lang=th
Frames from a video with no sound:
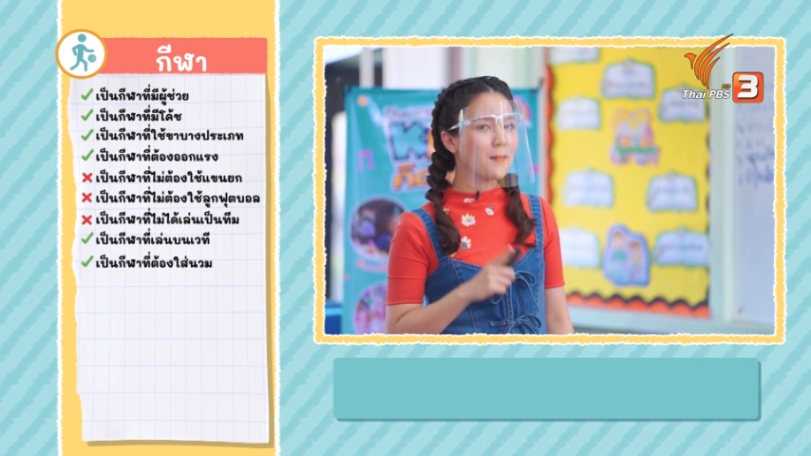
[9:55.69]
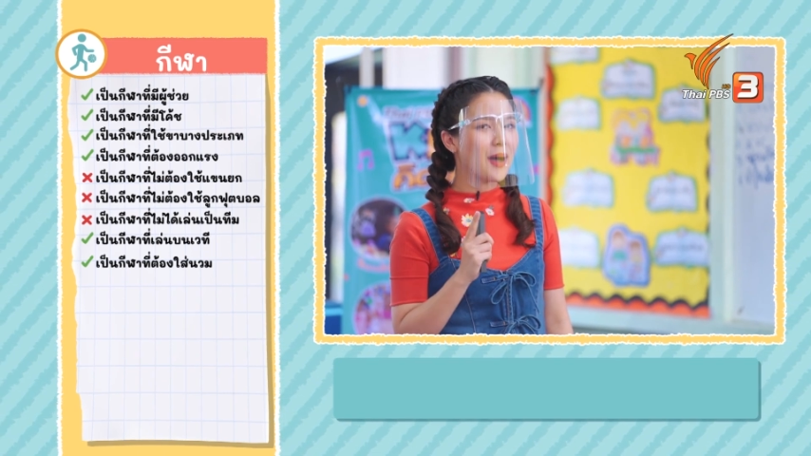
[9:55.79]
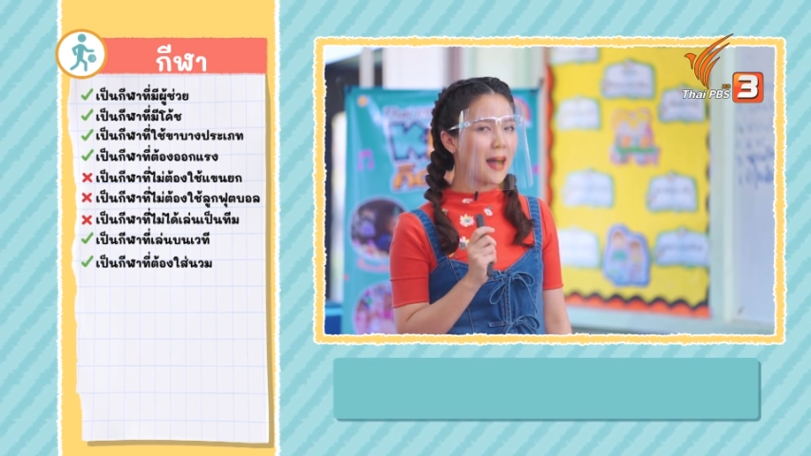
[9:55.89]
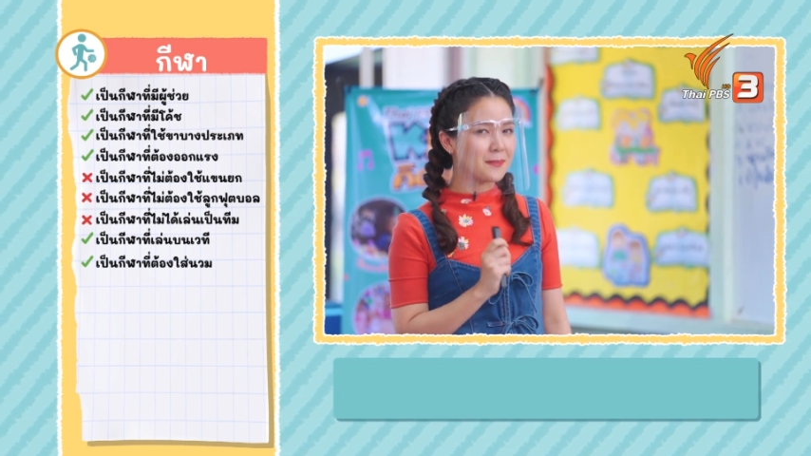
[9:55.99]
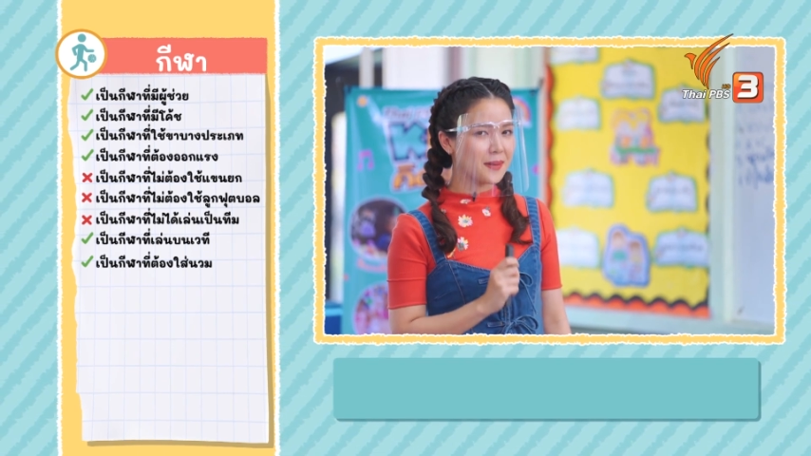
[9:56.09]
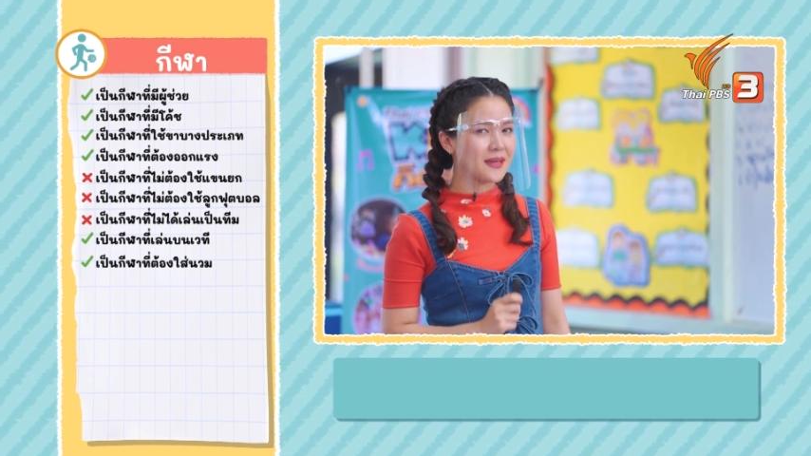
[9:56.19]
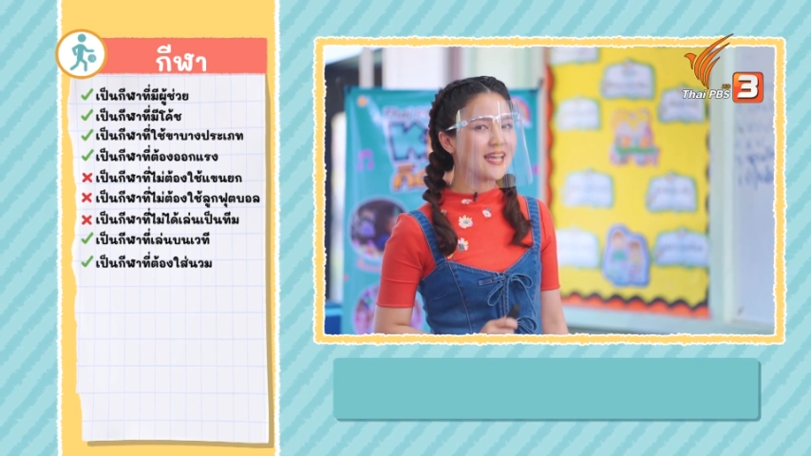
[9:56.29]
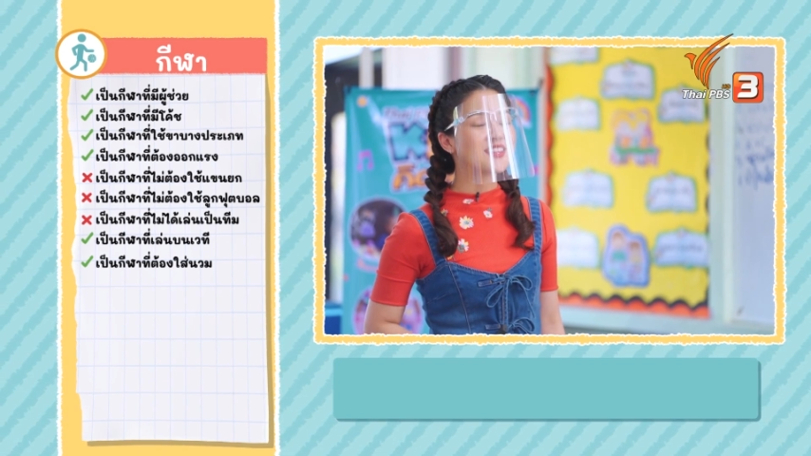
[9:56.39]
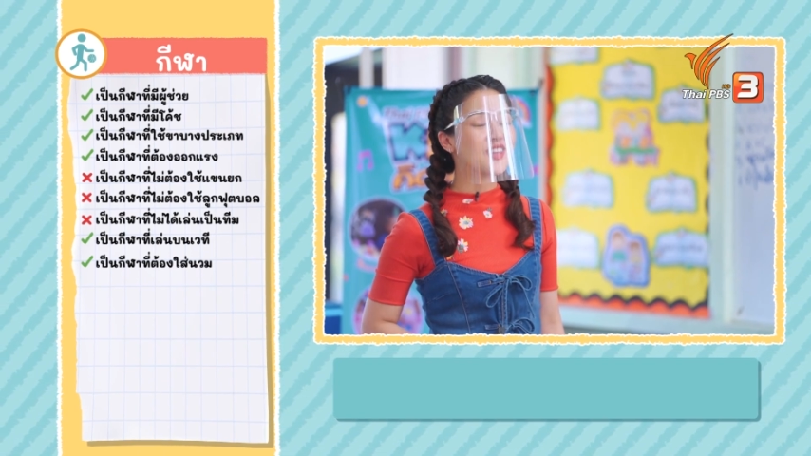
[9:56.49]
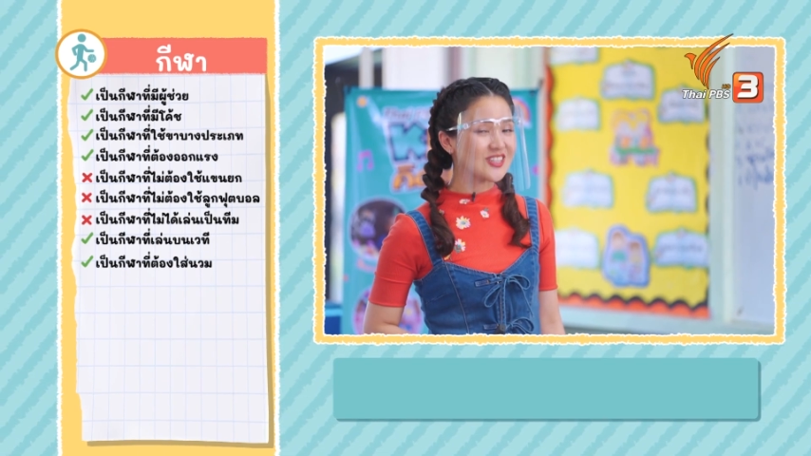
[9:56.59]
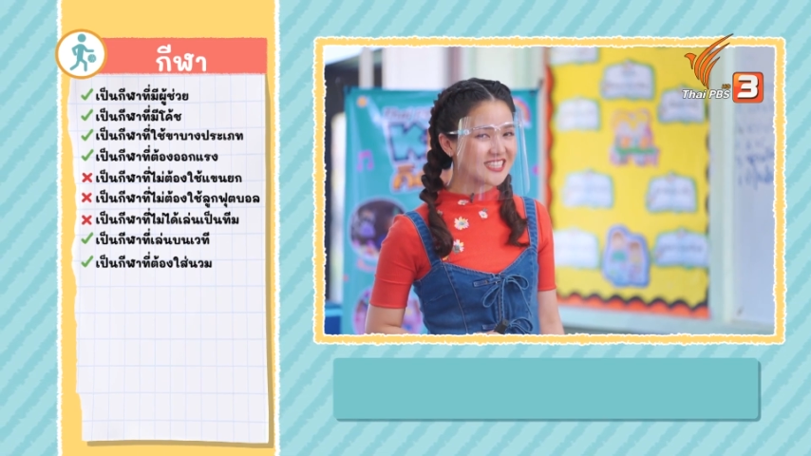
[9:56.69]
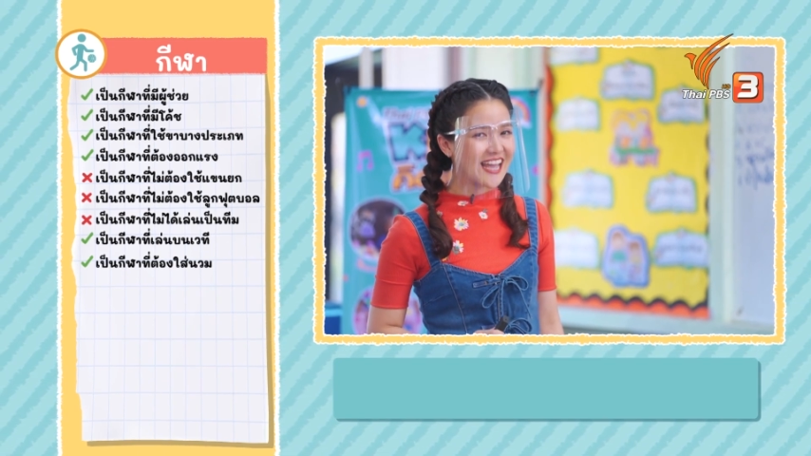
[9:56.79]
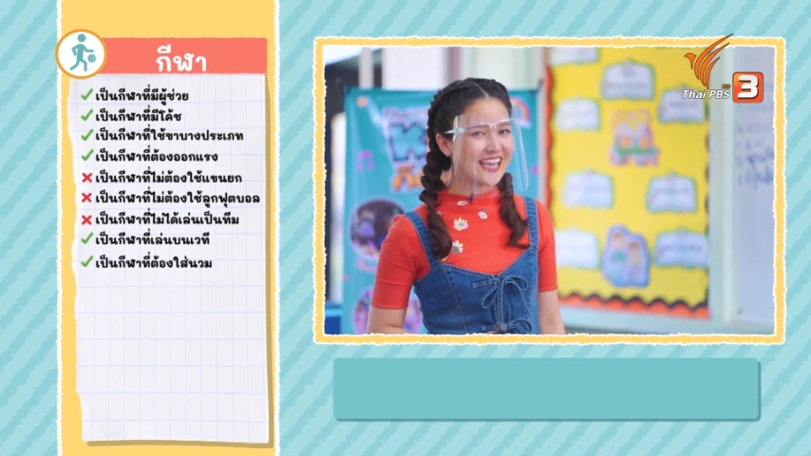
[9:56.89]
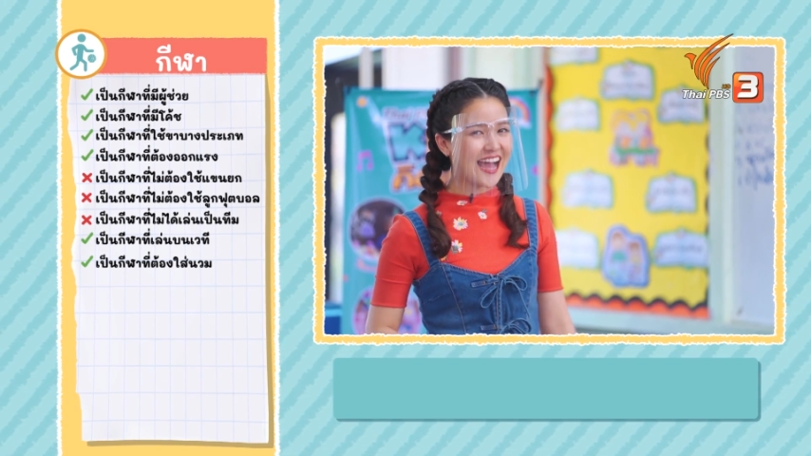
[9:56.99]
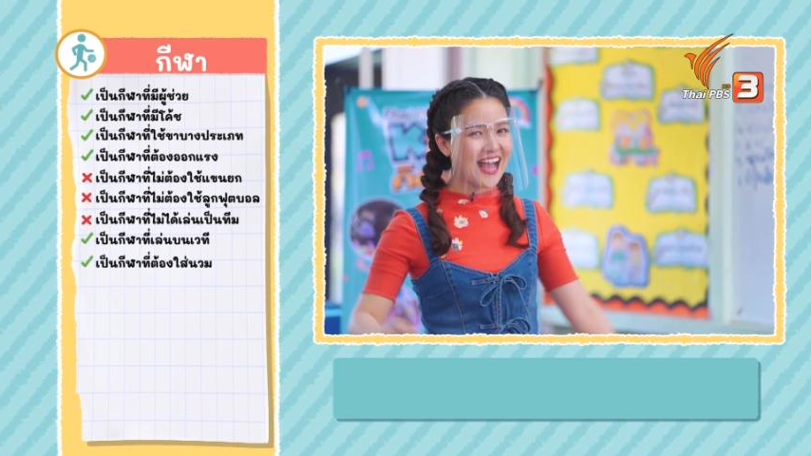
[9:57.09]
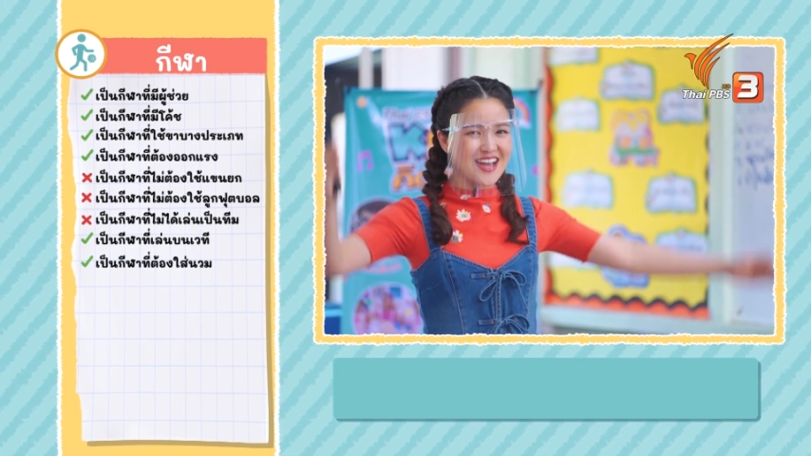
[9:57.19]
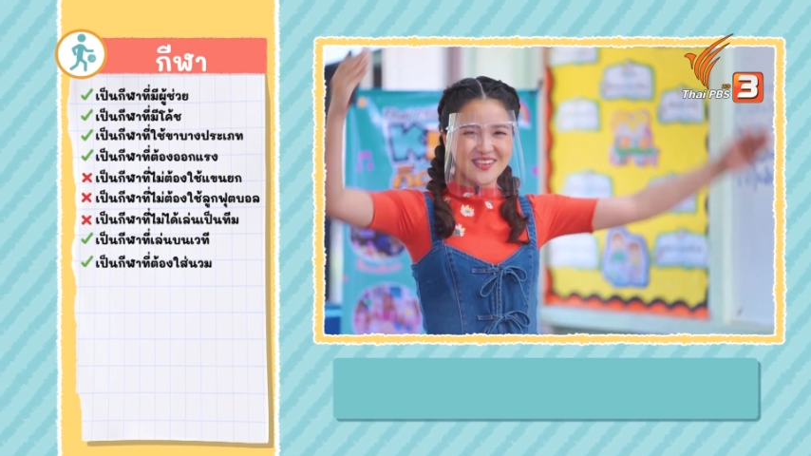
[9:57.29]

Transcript: บางประเภทต้องใช้ค่ะ